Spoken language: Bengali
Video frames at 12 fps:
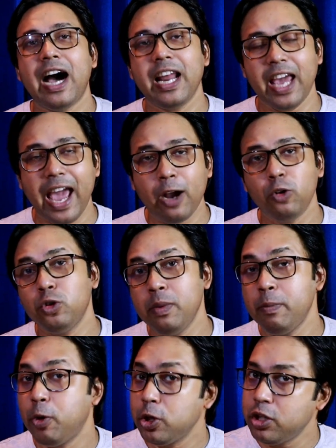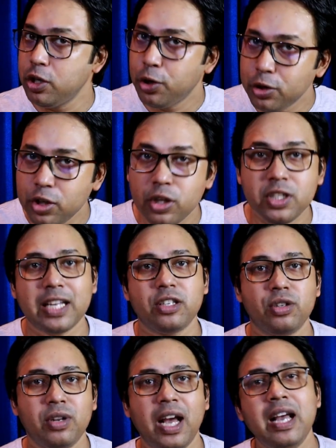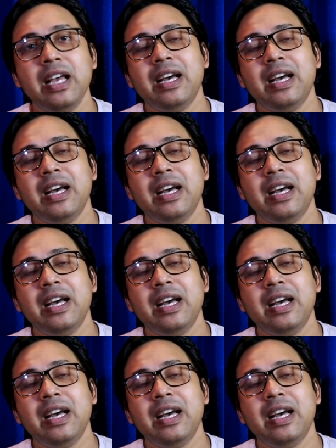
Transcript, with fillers: আর এখন তুমি ভর্তি হতেও চাচ্ছ না